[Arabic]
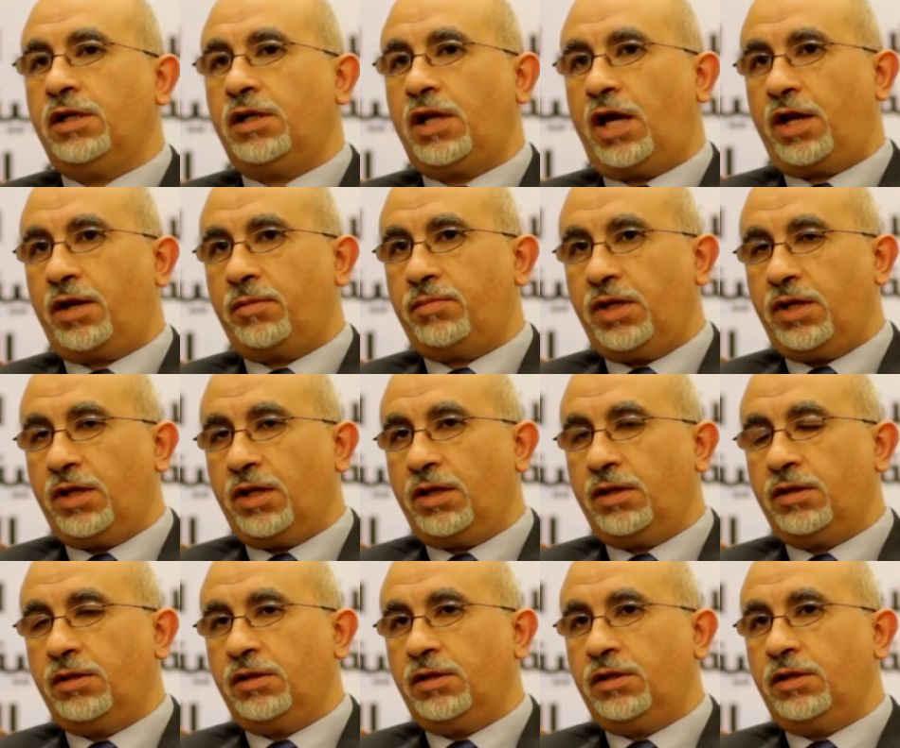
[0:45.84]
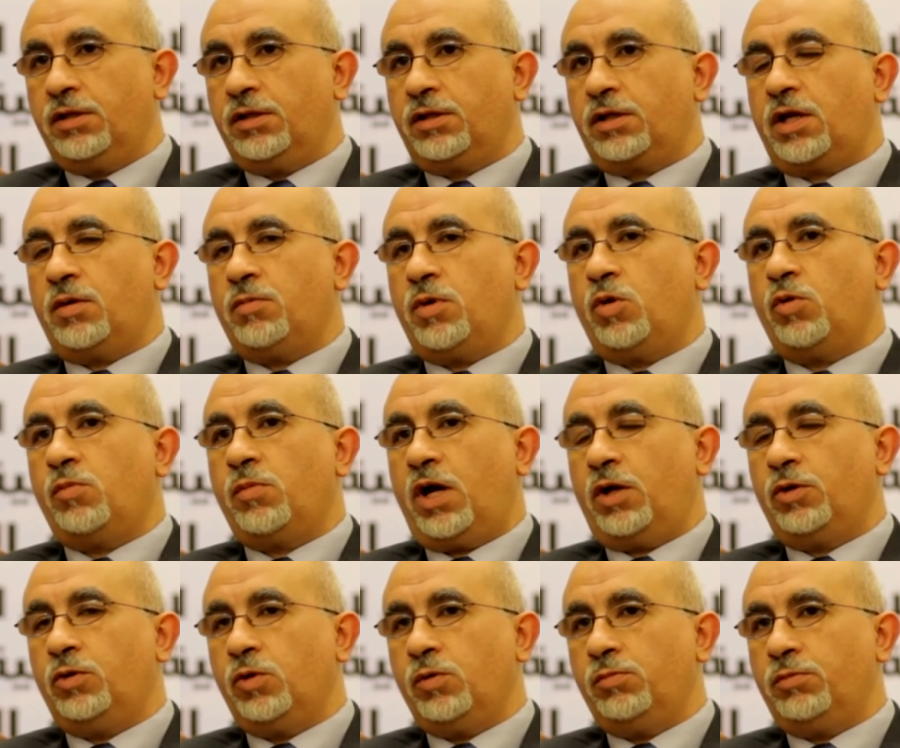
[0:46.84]
العربية كما هو
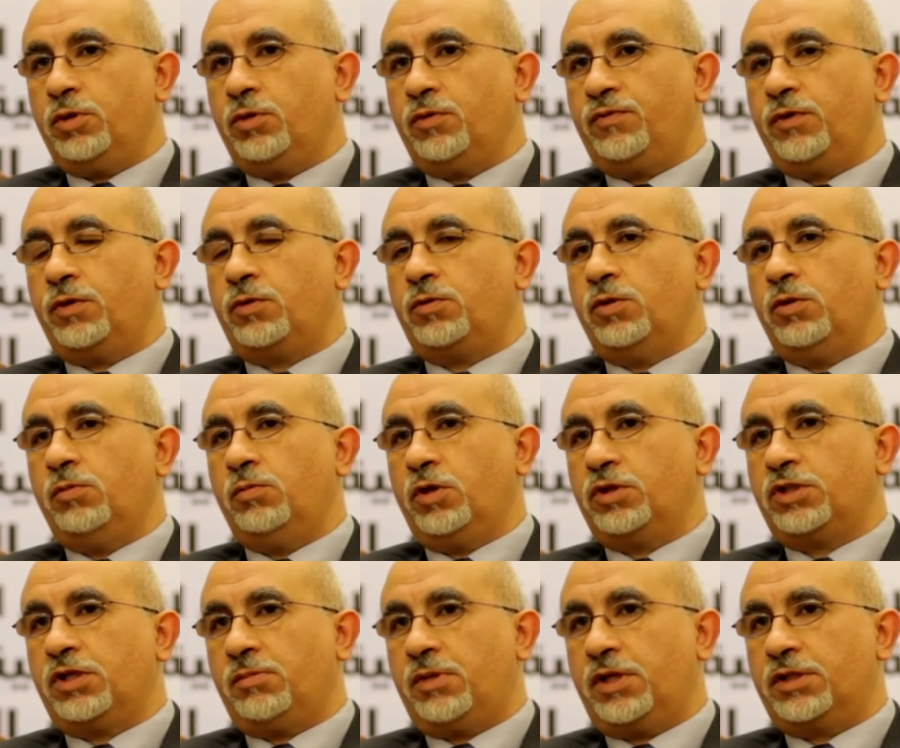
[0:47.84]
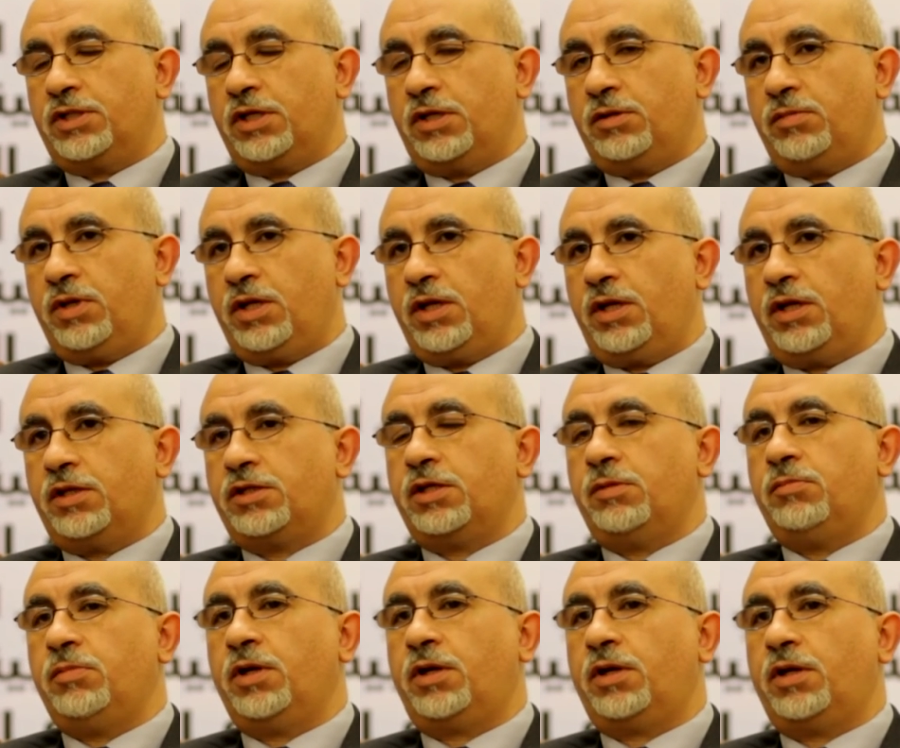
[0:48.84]
معلوم أنه في كل مؤتمر تنمية
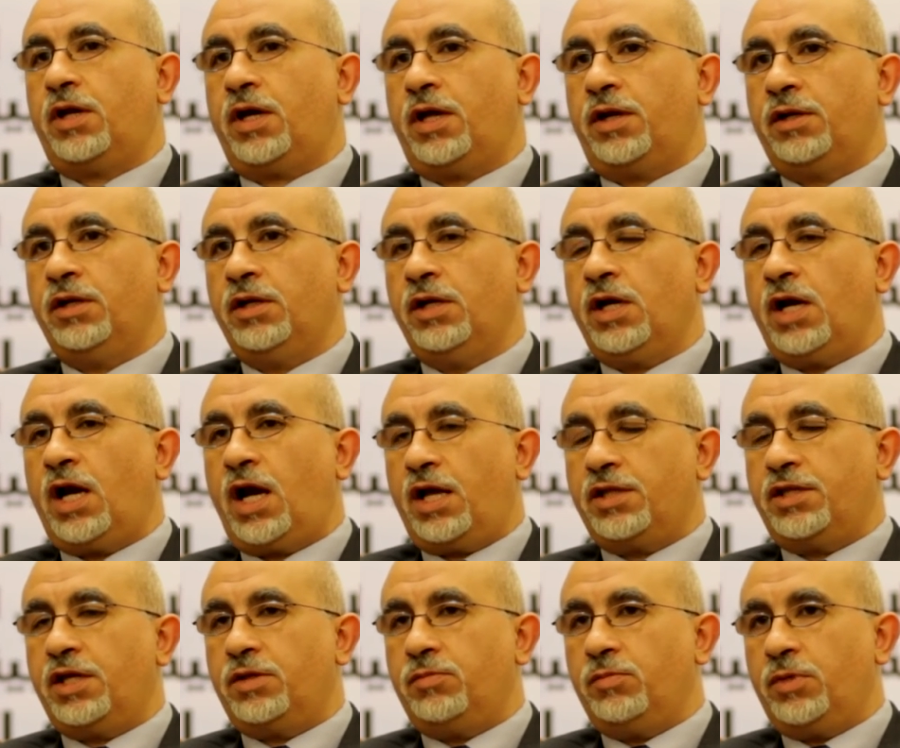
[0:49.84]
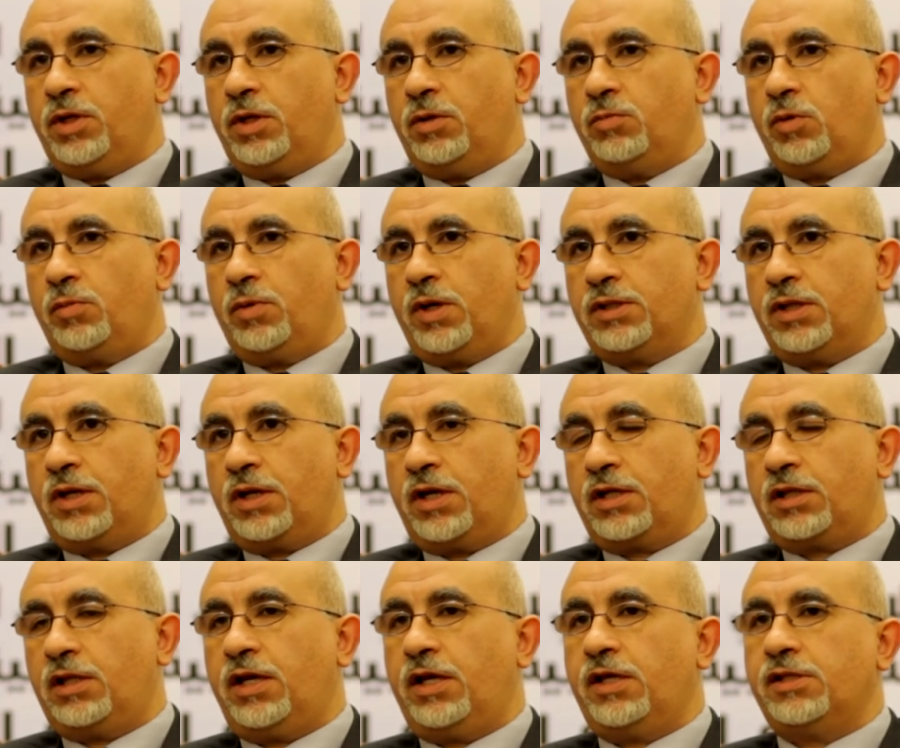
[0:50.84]
يتم إقرار عدد من
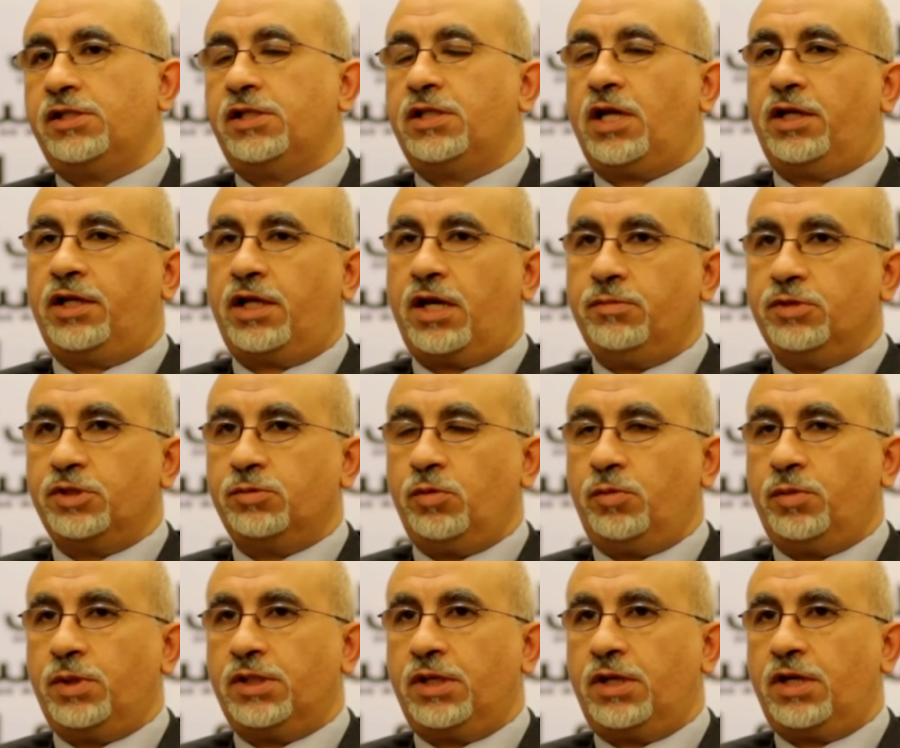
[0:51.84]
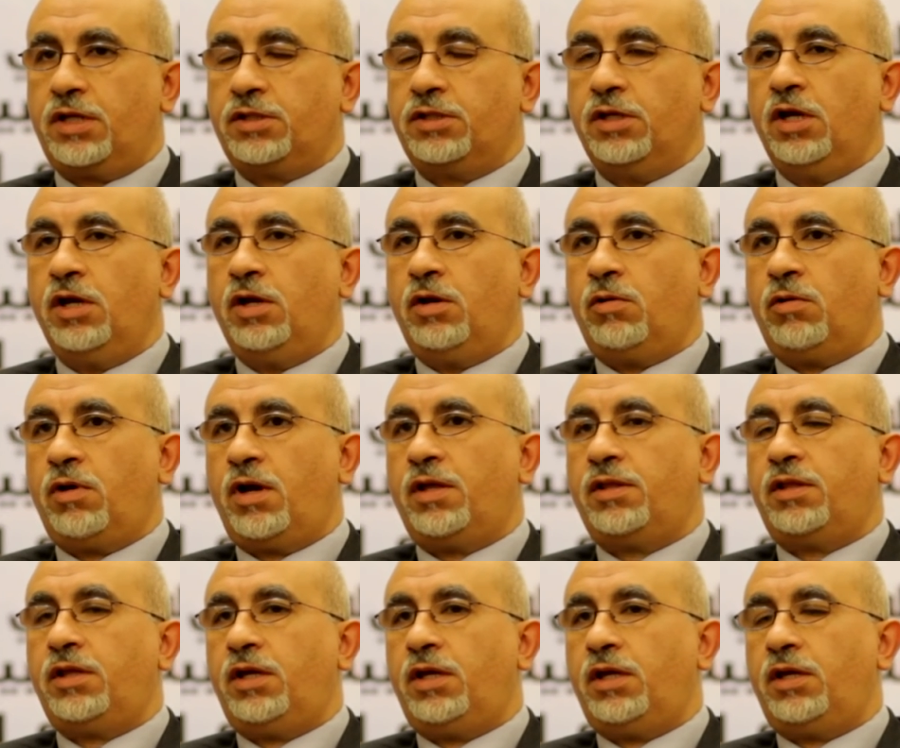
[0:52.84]
المبادرات لا يزيد عن خمس مبادرات
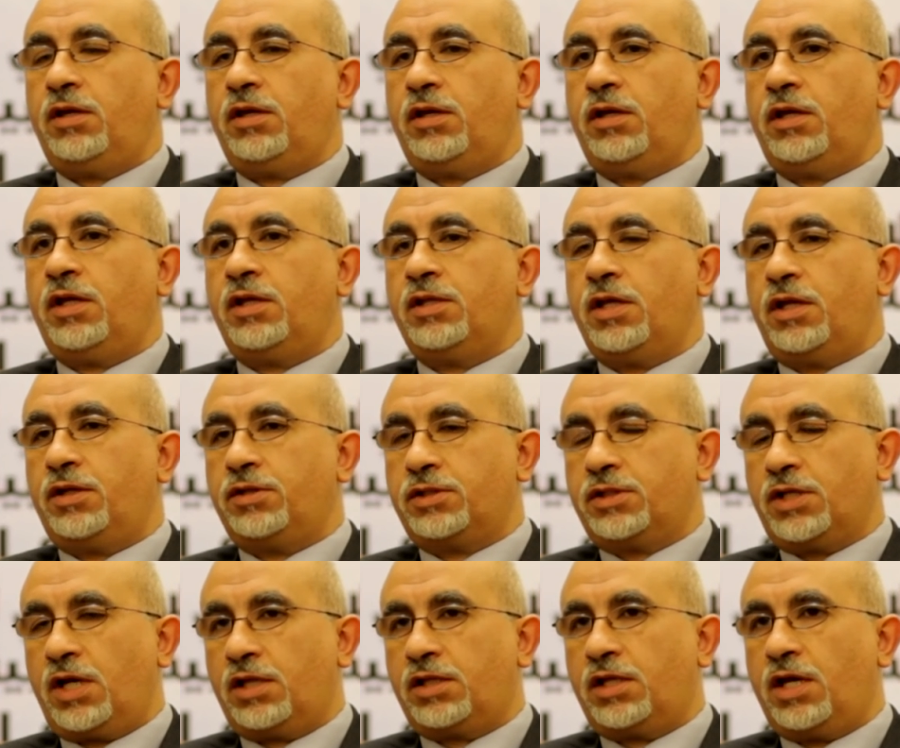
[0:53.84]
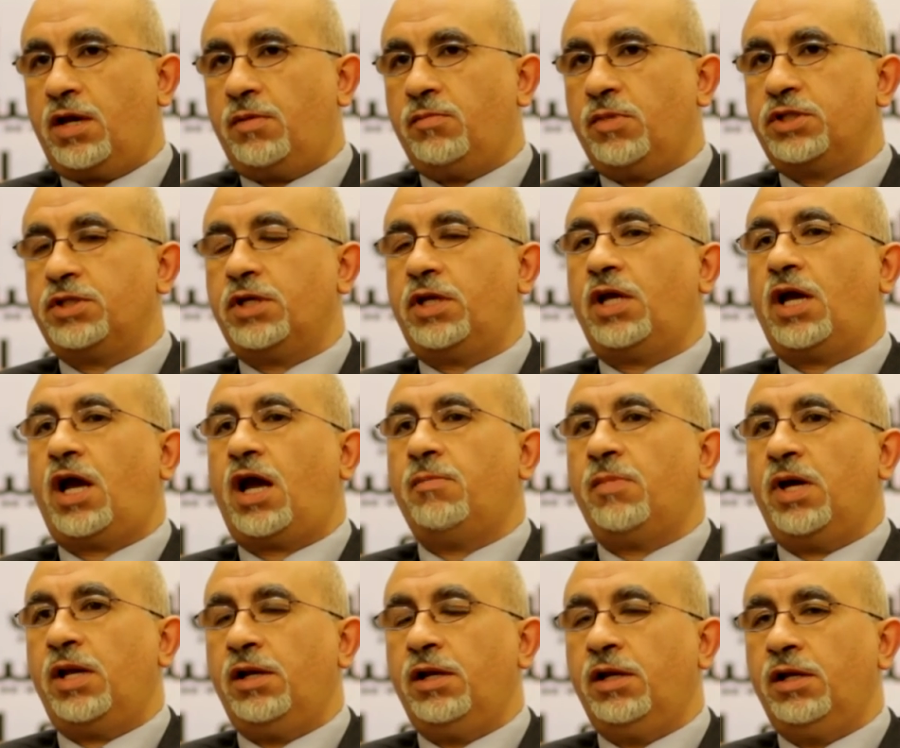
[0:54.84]
وهذه يندرج تحتها مشاريع
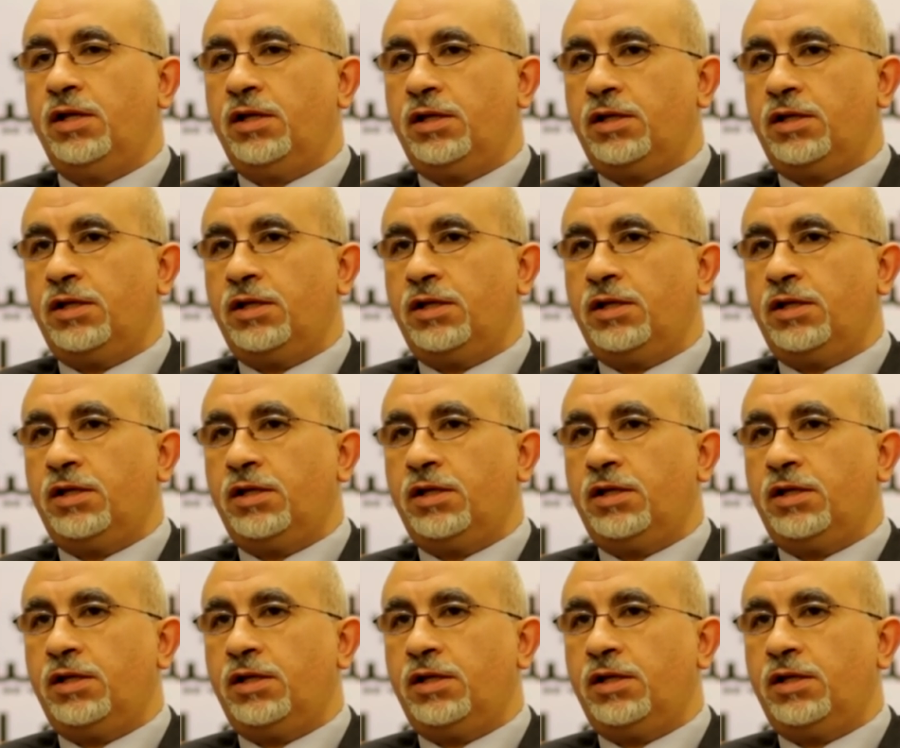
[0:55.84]
عمل